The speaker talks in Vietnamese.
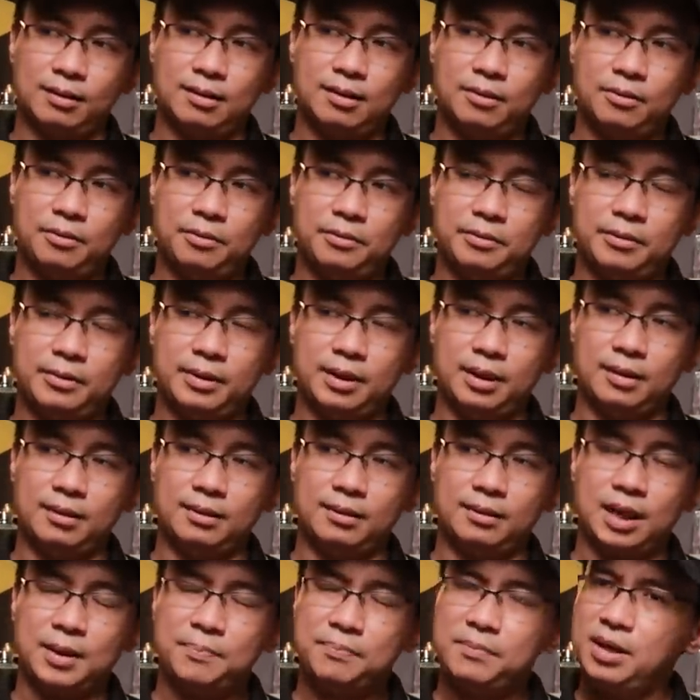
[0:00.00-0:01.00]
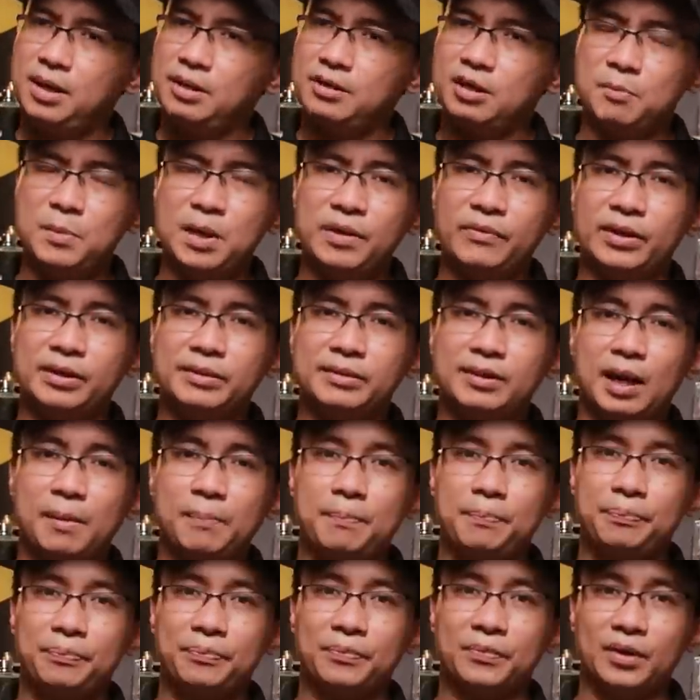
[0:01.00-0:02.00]
đâu khoảng 50 60 phần
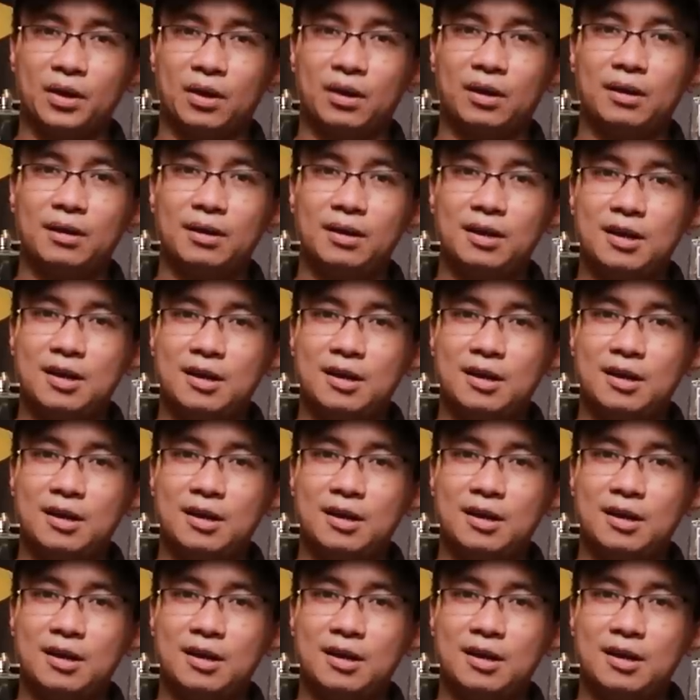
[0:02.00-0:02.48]
trăm đó